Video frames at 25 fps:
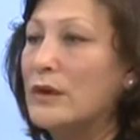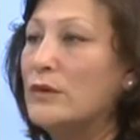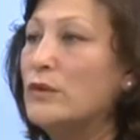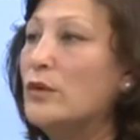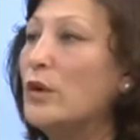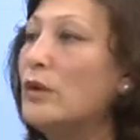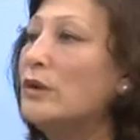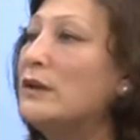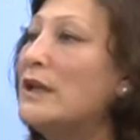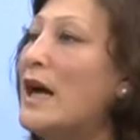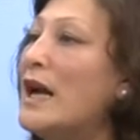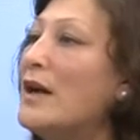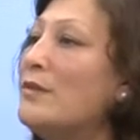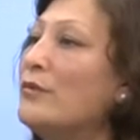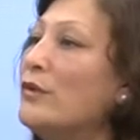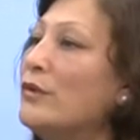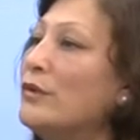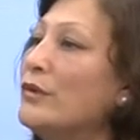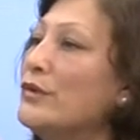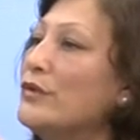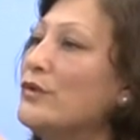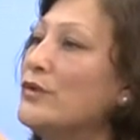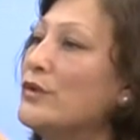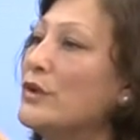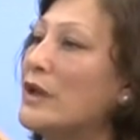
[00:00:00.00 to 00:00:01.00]
Yollar
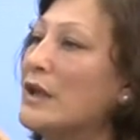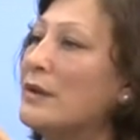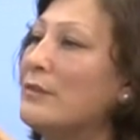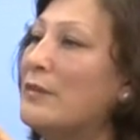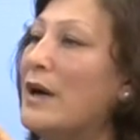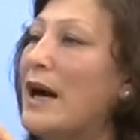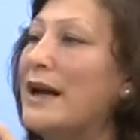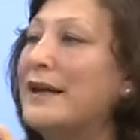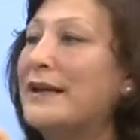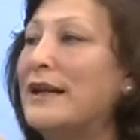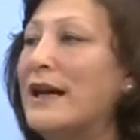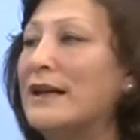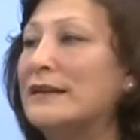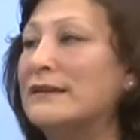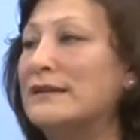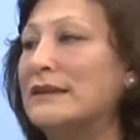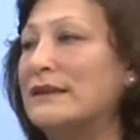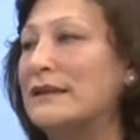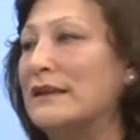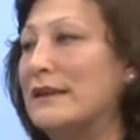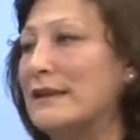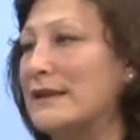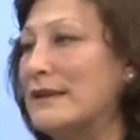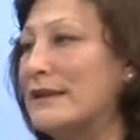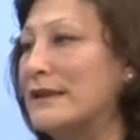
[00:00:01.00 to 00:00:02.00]
boyunca
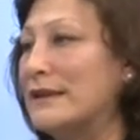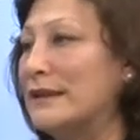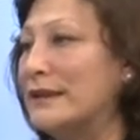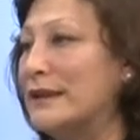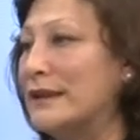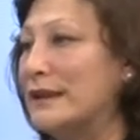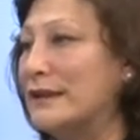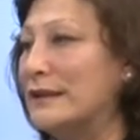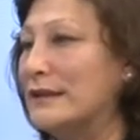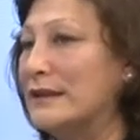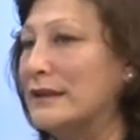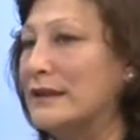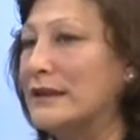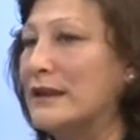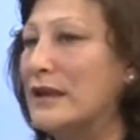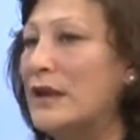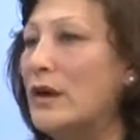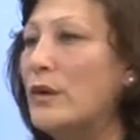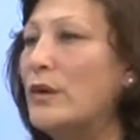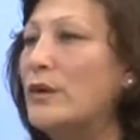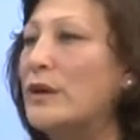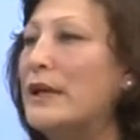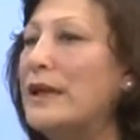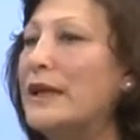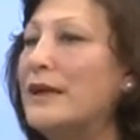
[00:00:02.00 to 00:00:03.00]
bayrakları asılıydı.
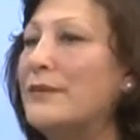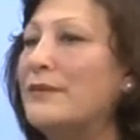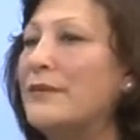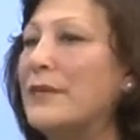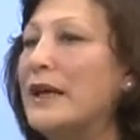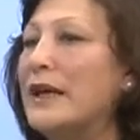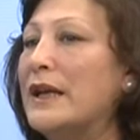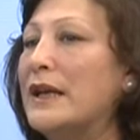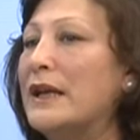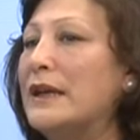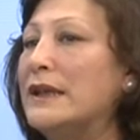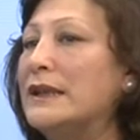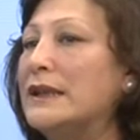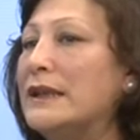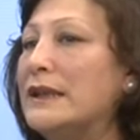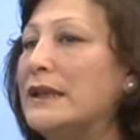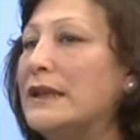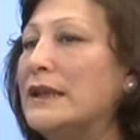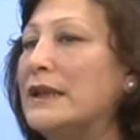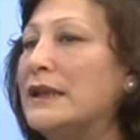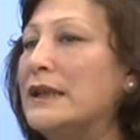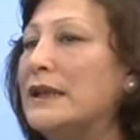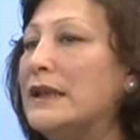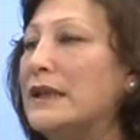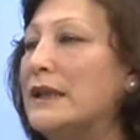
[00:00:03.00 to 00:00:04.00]
Öyle
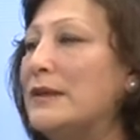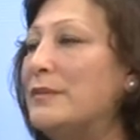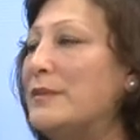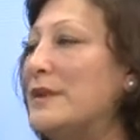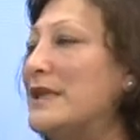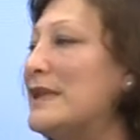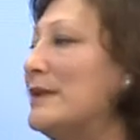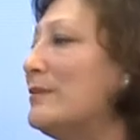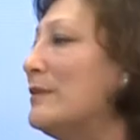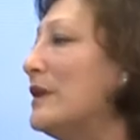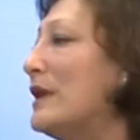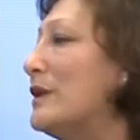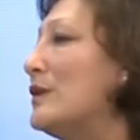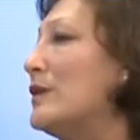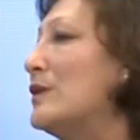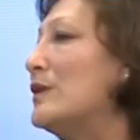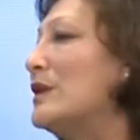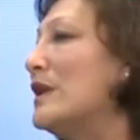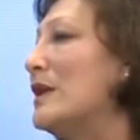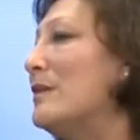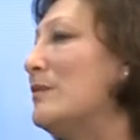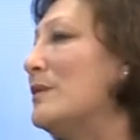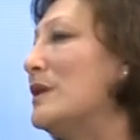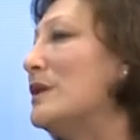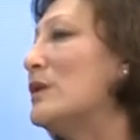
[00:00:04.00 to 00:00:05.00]
Hani e, bizim
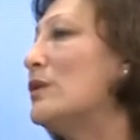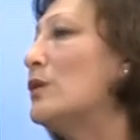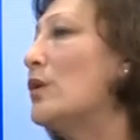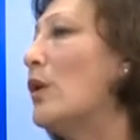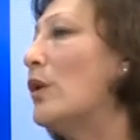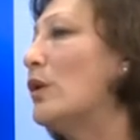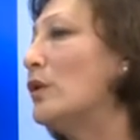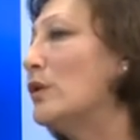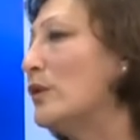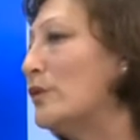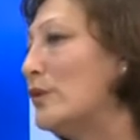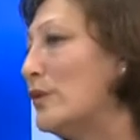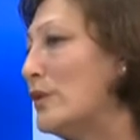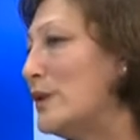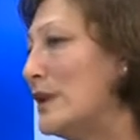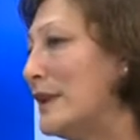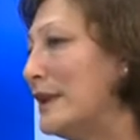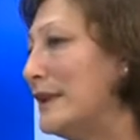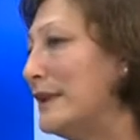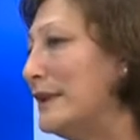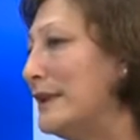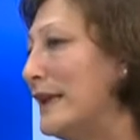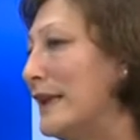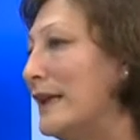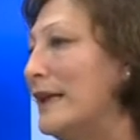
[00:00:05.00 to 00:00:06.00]
geçeceğimiz yol
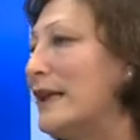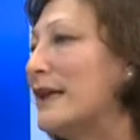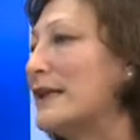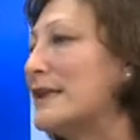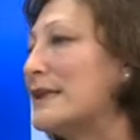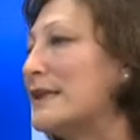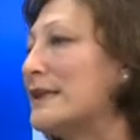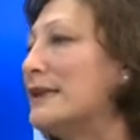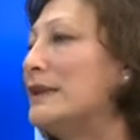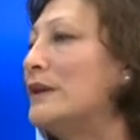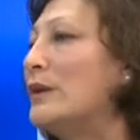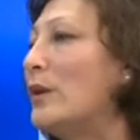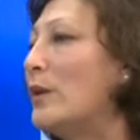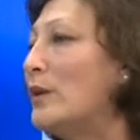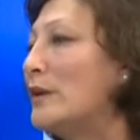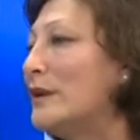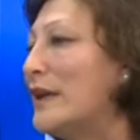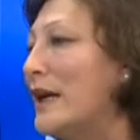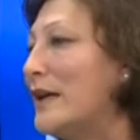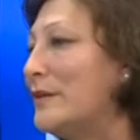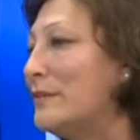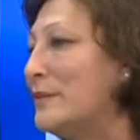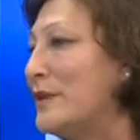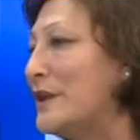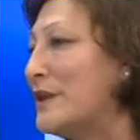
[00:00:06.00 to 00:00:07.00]
üzerine asılı
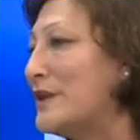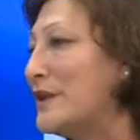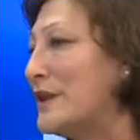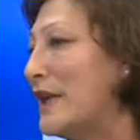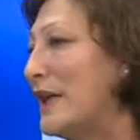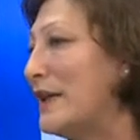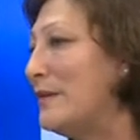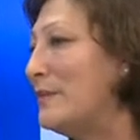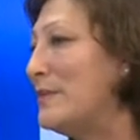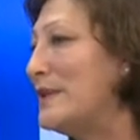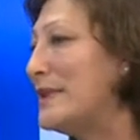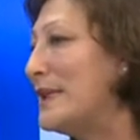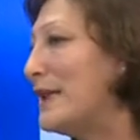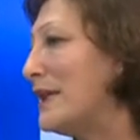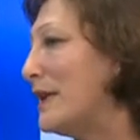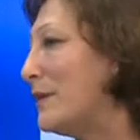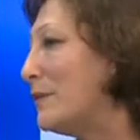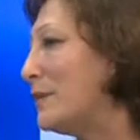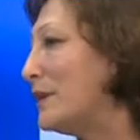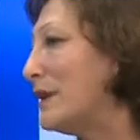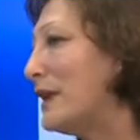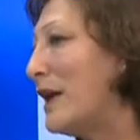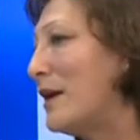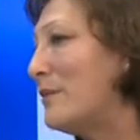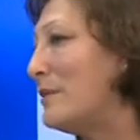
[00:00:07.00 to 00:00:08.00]
olan bir şey, bize
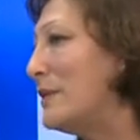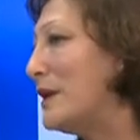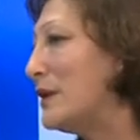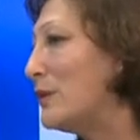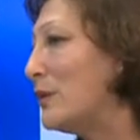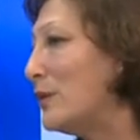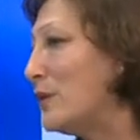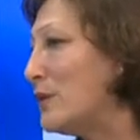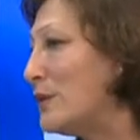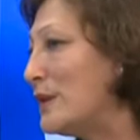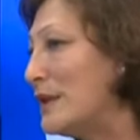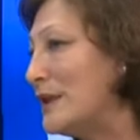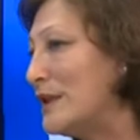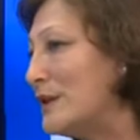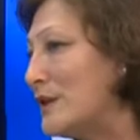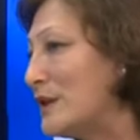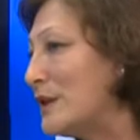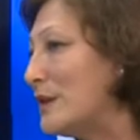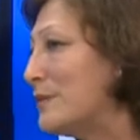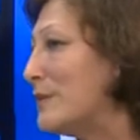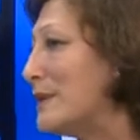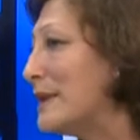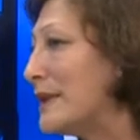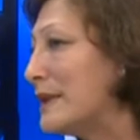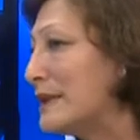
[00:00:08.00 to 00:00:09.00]
yapılan bir gösteriş
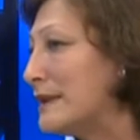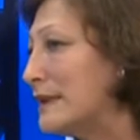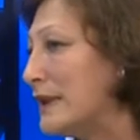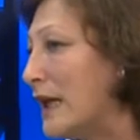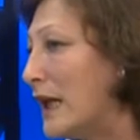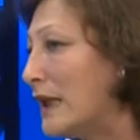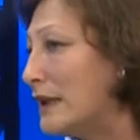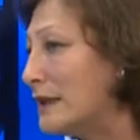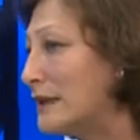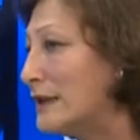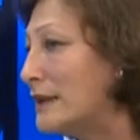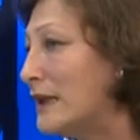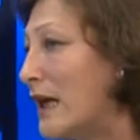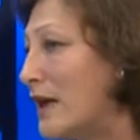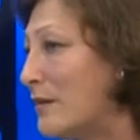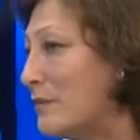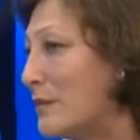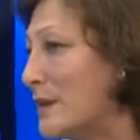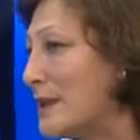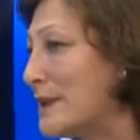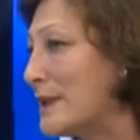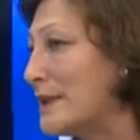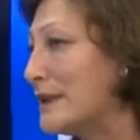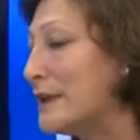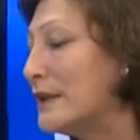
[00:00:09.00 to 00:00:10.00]
gibi sakın
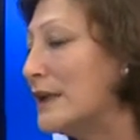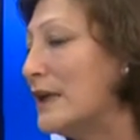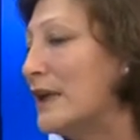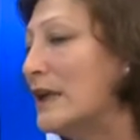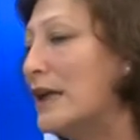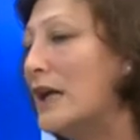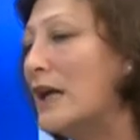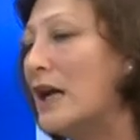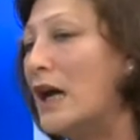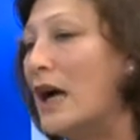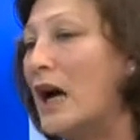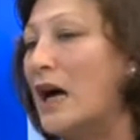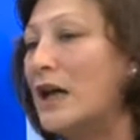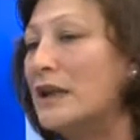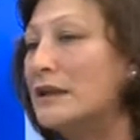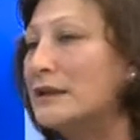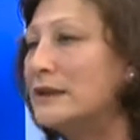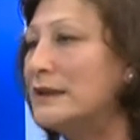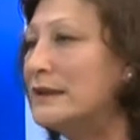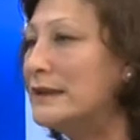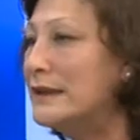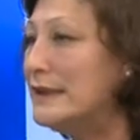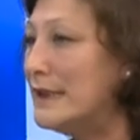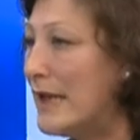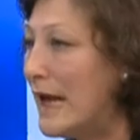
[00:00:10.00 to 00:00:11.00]
algılanmasın.
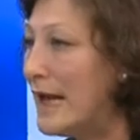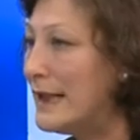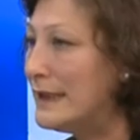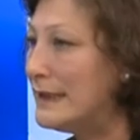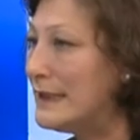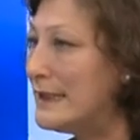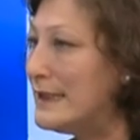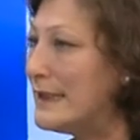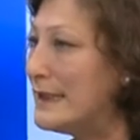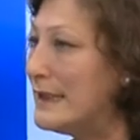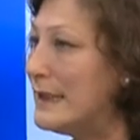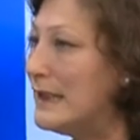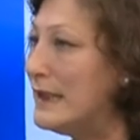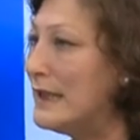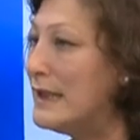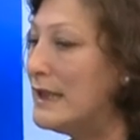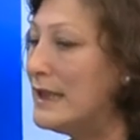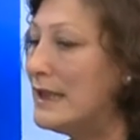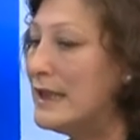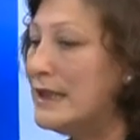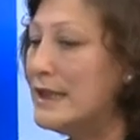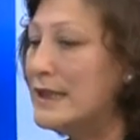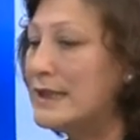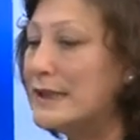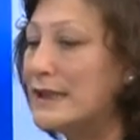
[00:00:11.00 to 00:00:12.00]
Halkın kendisi
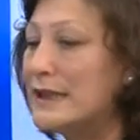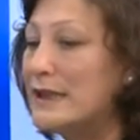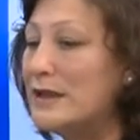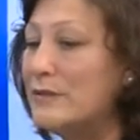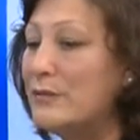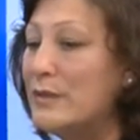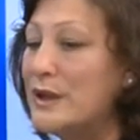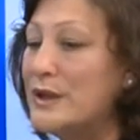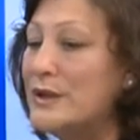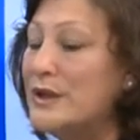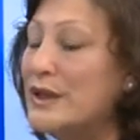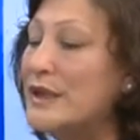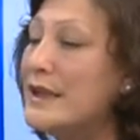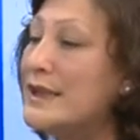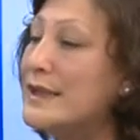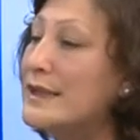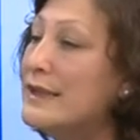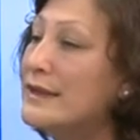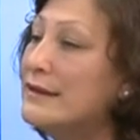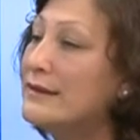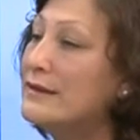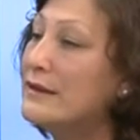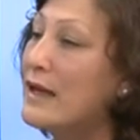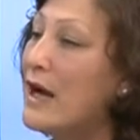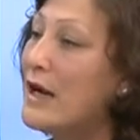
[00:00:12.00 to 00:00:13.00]
Sayın Beşer
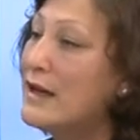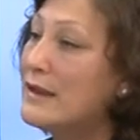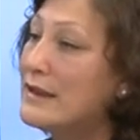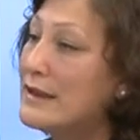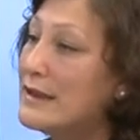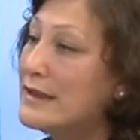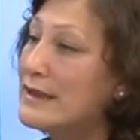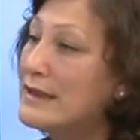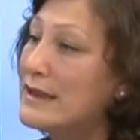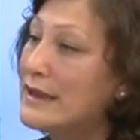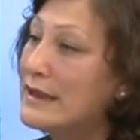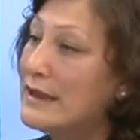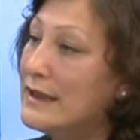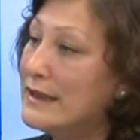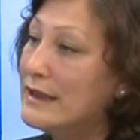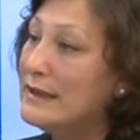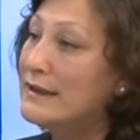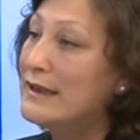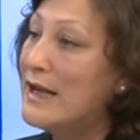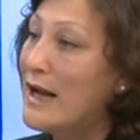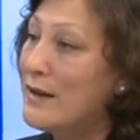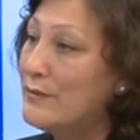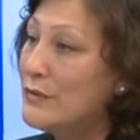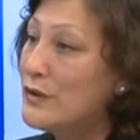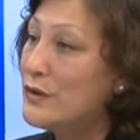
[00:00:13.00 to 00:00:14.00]
Esat'ın arkasında
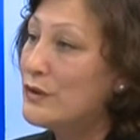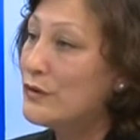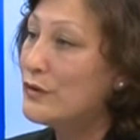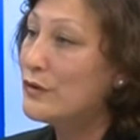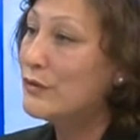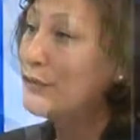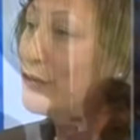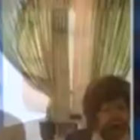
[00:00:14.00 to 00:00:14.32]
kenetlenmiş durumda.